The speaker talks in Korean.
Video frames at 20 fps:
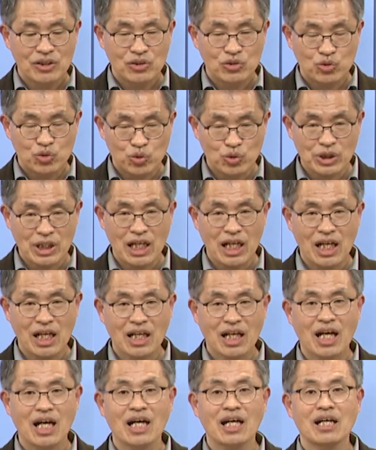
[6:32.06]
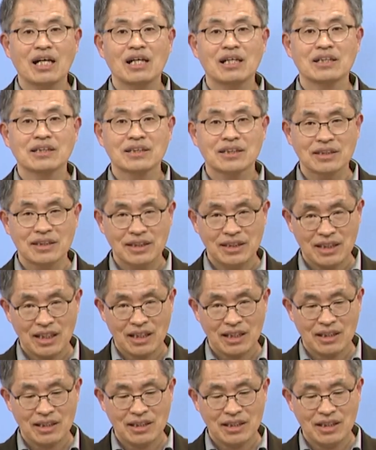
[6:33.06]
주자가 쓴
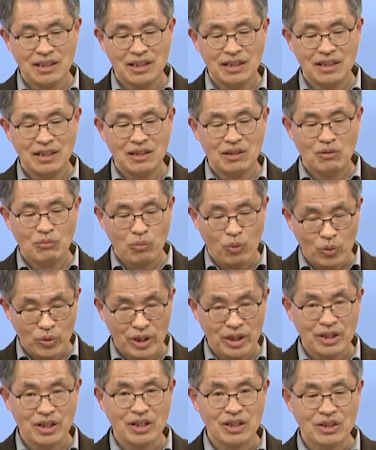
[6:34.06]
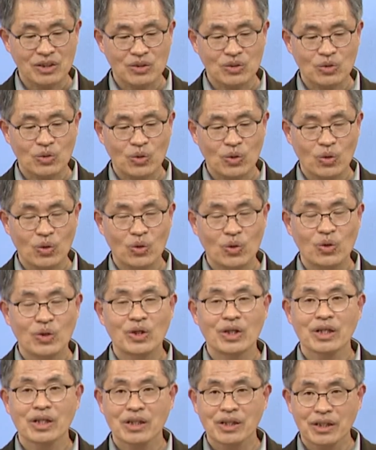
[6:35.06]
책들을 보게 되는 거고
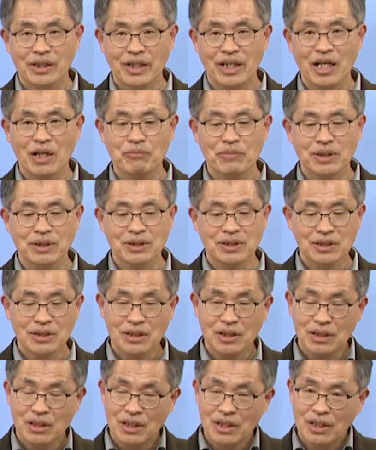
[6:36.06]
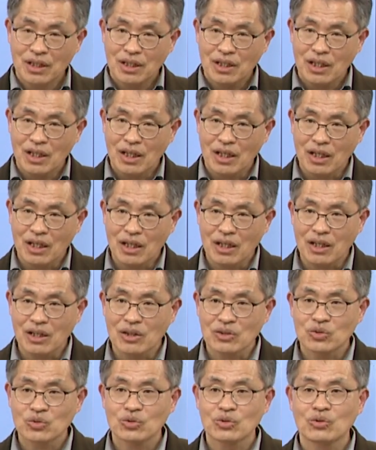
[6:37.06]
그렇게 하면서
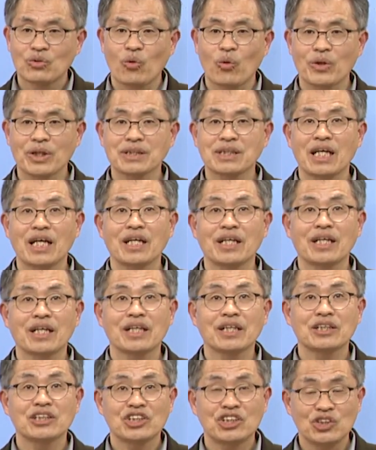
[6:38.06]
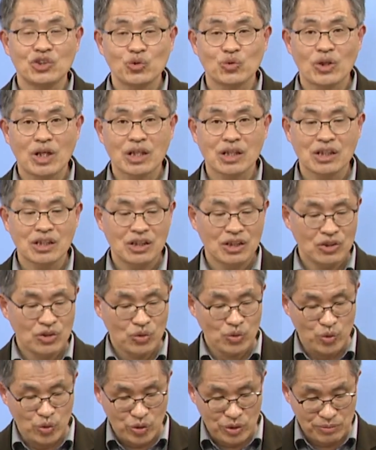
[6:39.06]
어, 고려 사회에 신유학을
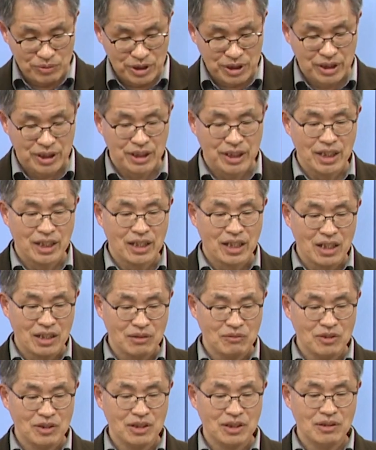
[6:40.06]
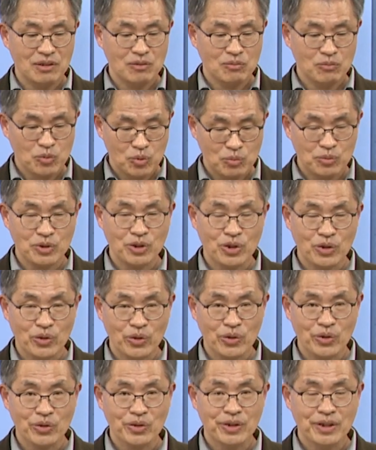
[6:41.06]
유입시키게 되는
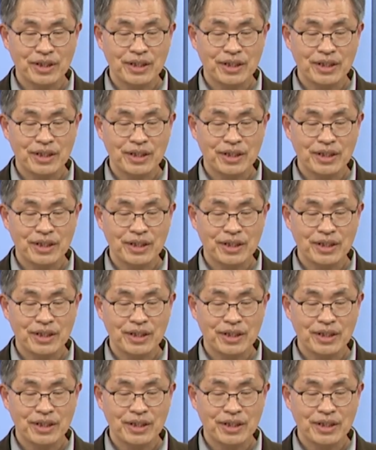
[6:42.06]
부분이고요.